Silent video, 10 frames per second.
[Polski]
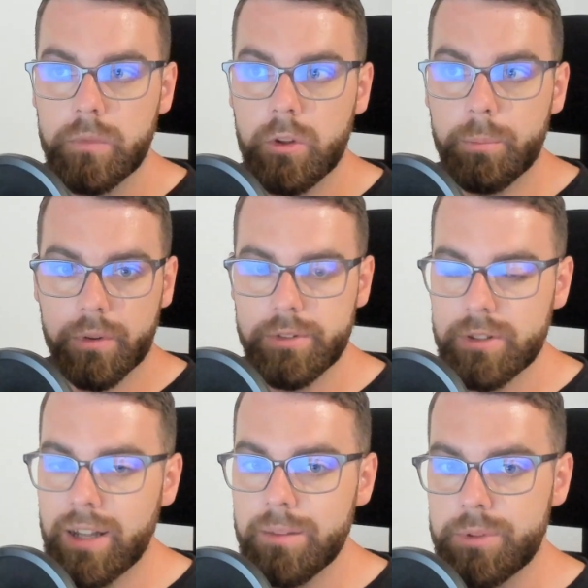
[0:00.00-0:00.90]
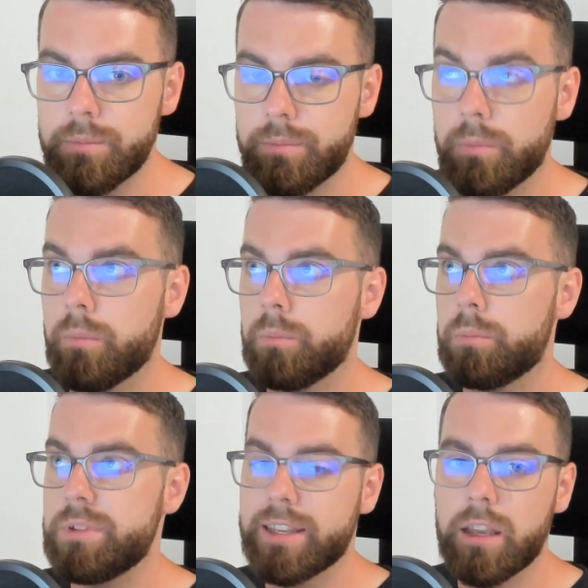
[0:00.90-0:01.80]
to profesjonalne pi mm,
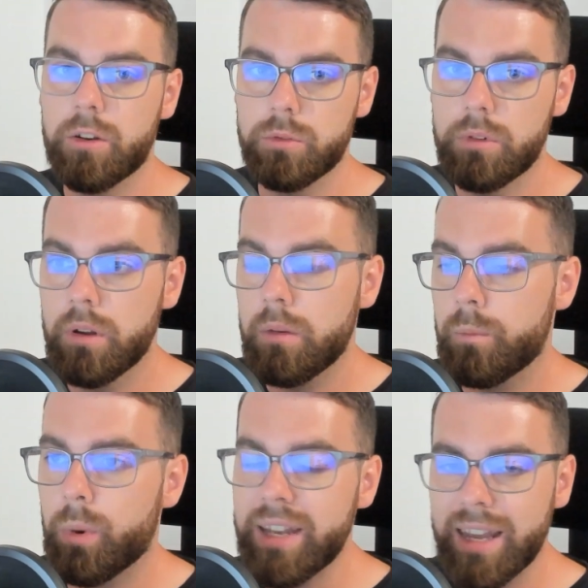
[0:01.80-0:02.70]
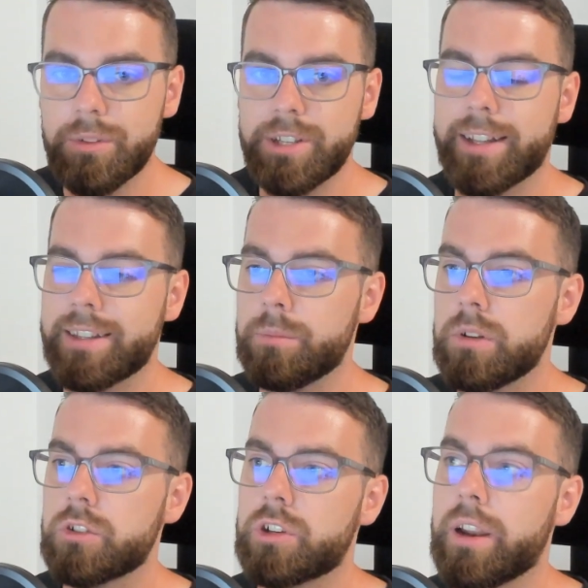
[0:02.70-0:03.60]
pisanie kodu polega właśnie na tym,
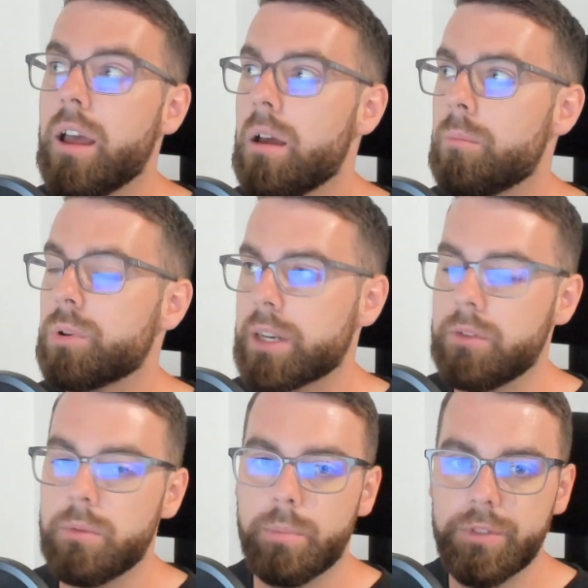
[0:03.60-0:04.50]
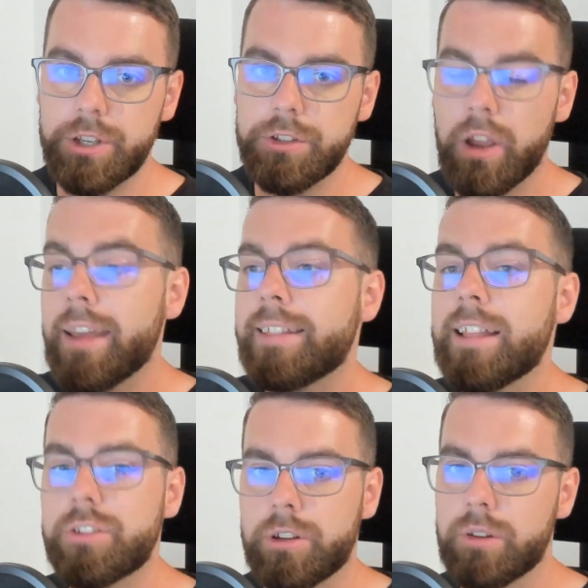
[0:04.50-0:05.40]
że potrafimy powiedzieć,
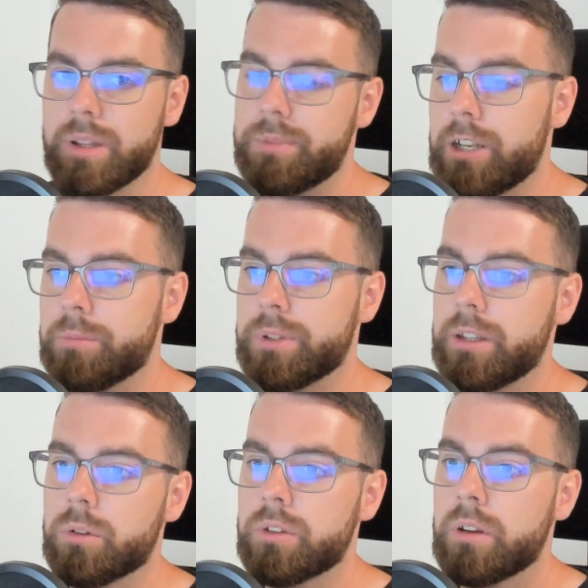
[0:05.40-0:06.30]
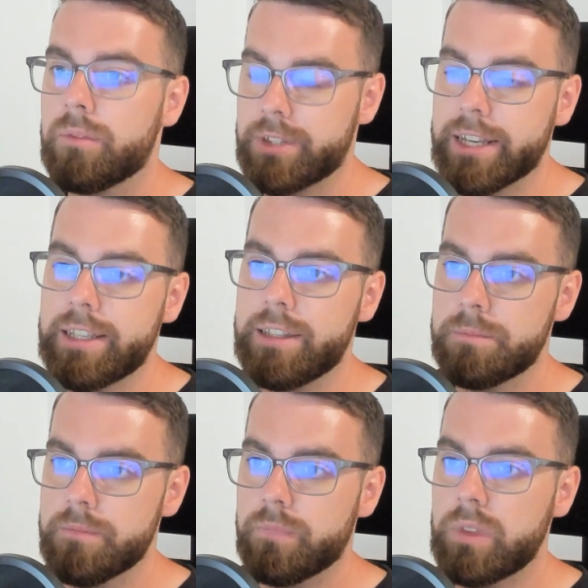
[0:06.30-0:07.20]
dlaczego napisaliśmy ten kod w taki,
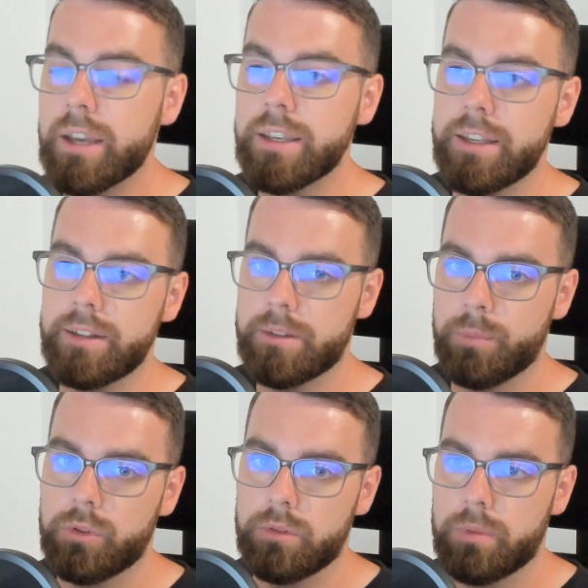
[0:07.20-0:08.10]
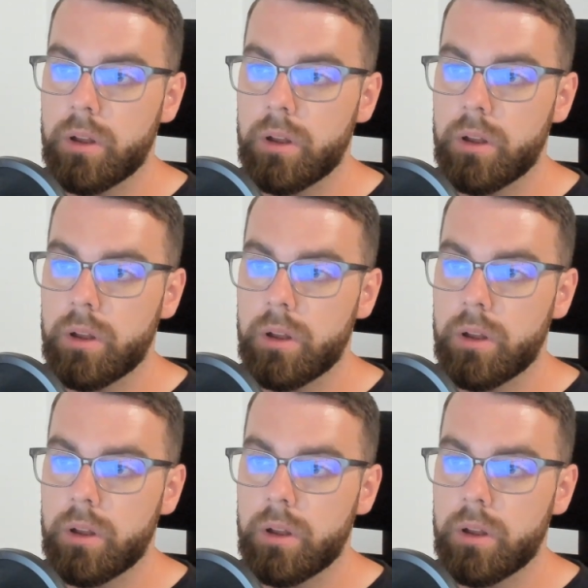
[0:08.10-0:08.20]
a nie inny sposób.